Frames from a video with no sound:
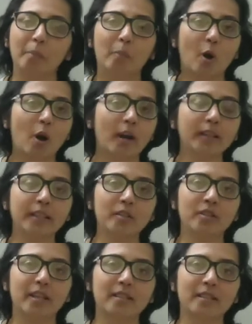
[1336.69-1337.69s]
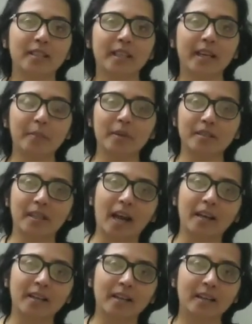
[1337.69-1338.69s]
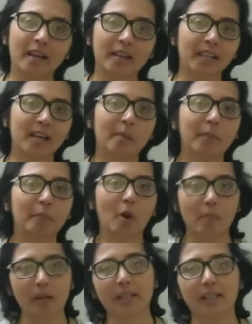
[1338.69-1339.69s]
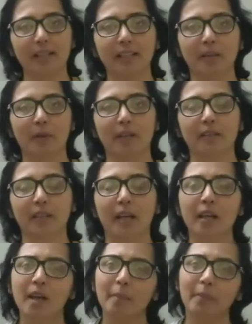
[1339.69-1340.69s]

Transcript: बहुत इंटरेस्टिंग है बस ध्यान रखना कि हमें प्रॉपर्टी लिखनी पड़ती है